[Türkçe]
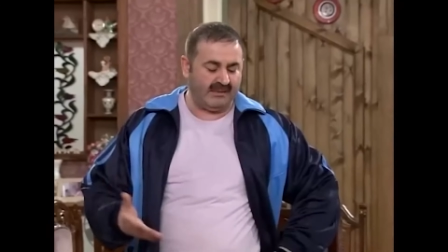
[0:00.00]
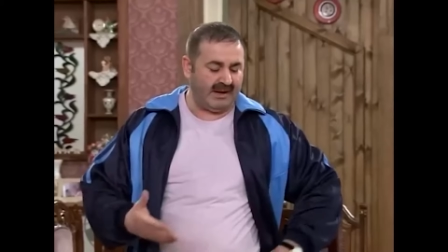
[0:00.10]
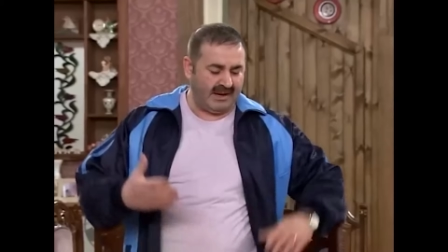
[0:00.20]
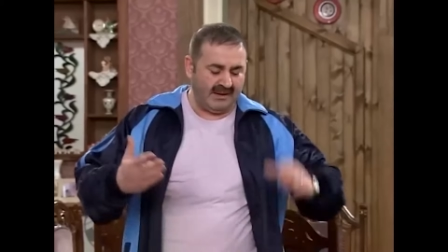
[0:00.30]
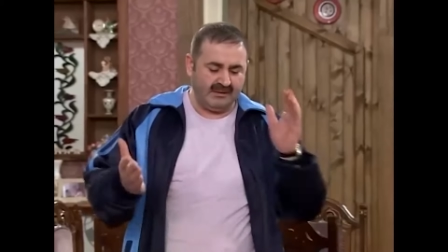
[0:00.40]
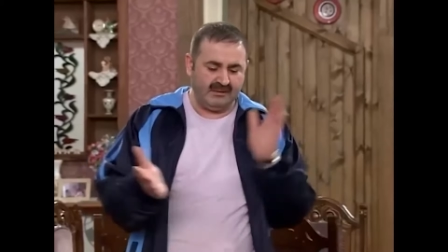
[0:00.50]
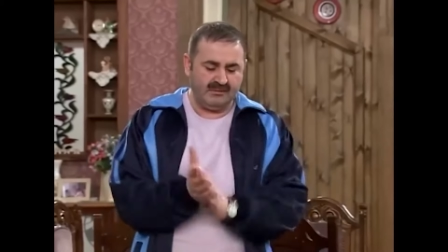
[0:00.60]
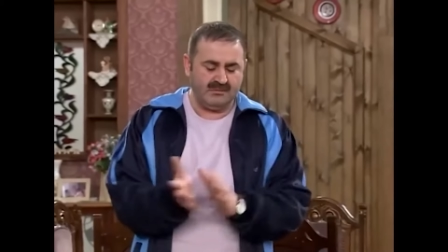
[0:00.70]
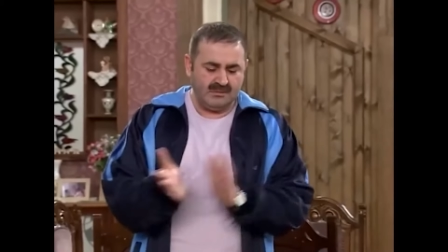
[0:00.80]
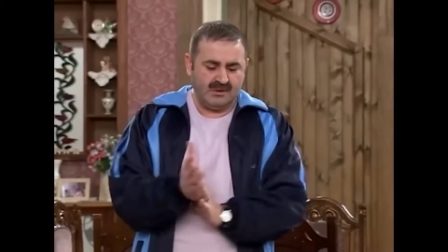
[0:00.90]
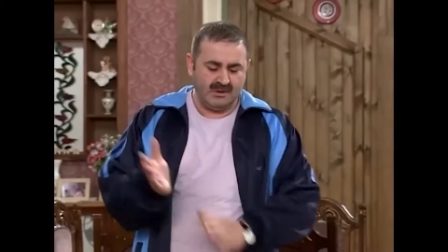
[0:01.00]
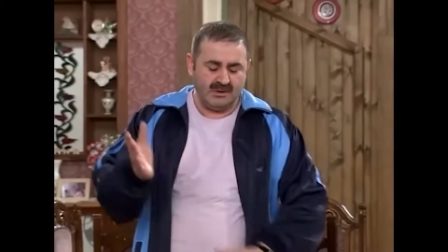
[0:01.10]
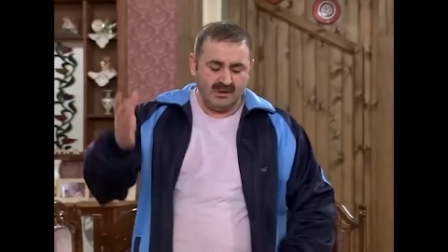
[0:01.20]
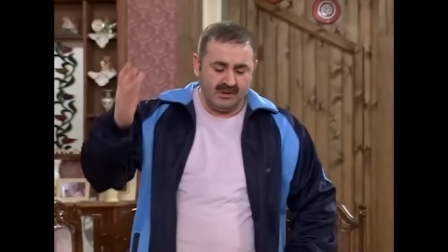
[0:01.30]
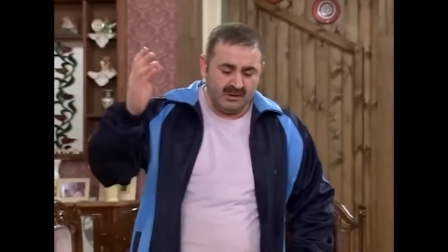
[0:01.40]
var ama
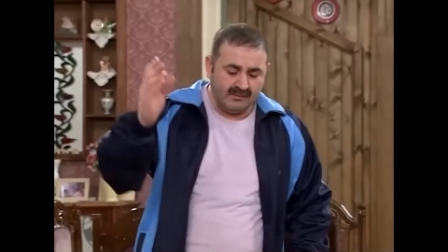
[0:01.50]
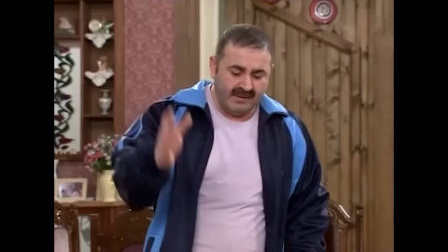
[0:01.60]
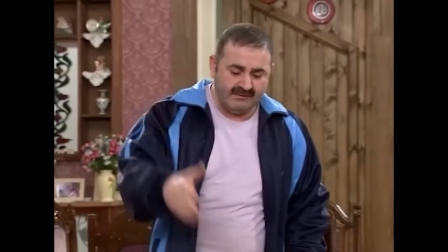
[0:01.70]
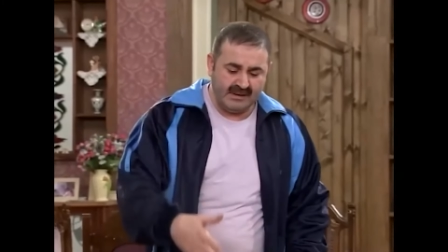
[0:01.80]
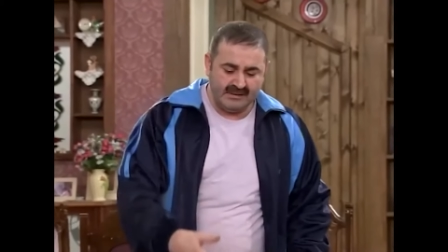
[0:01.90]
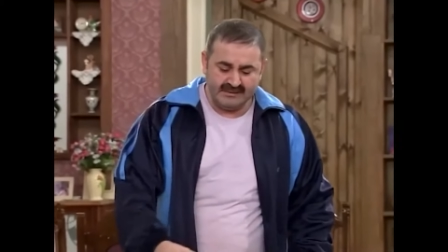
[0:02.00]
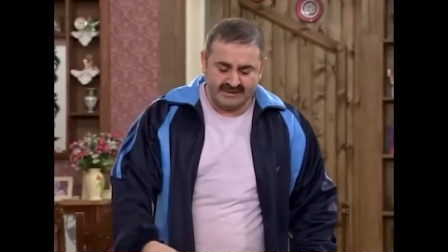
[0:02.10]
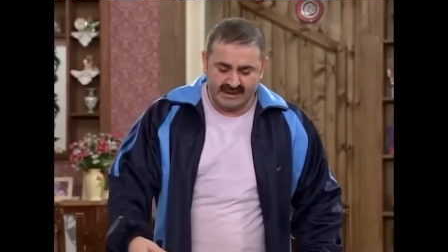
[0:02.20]
lütfen verir